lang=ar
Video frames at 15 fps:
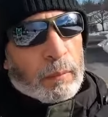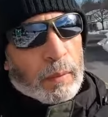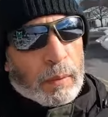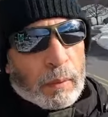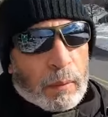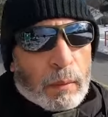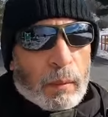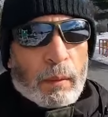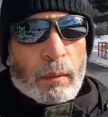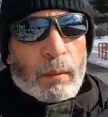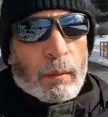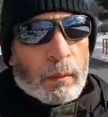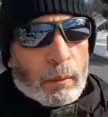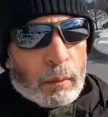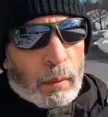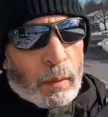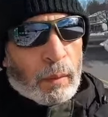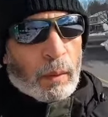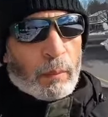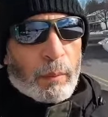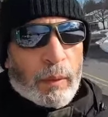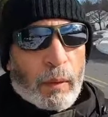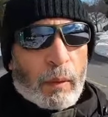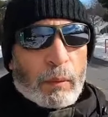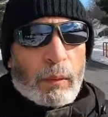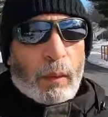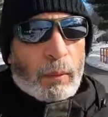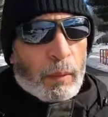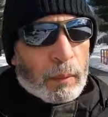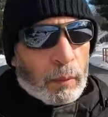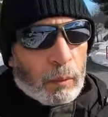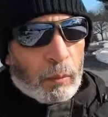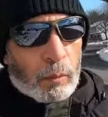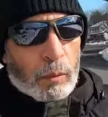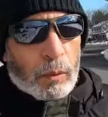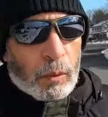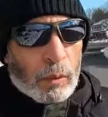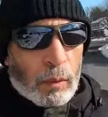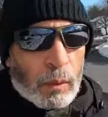بس يعني حبيت اوضح بعض الامور